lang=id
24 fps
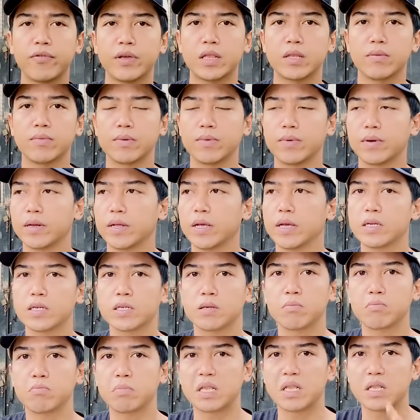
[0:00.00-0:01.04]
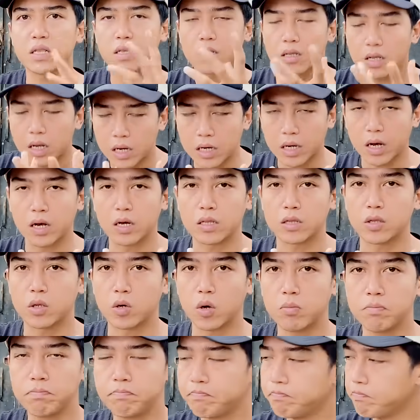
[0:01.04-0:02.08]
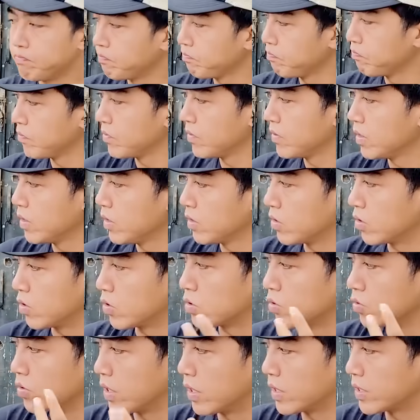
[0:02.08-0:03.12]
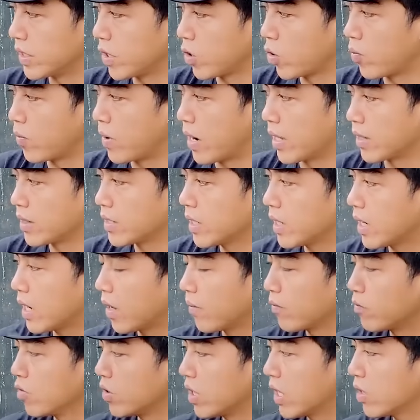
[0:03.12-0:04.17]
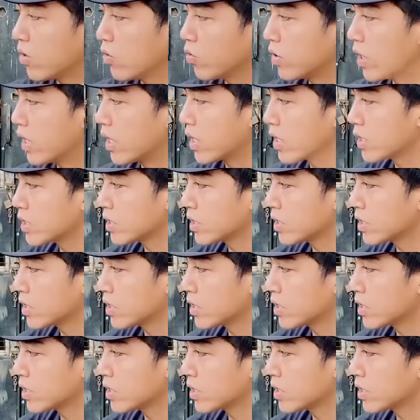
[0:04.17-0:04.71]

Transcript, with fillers: fit teman-teman ya Sempet agak ngedrop terus udah saya obati alhamdulillah udah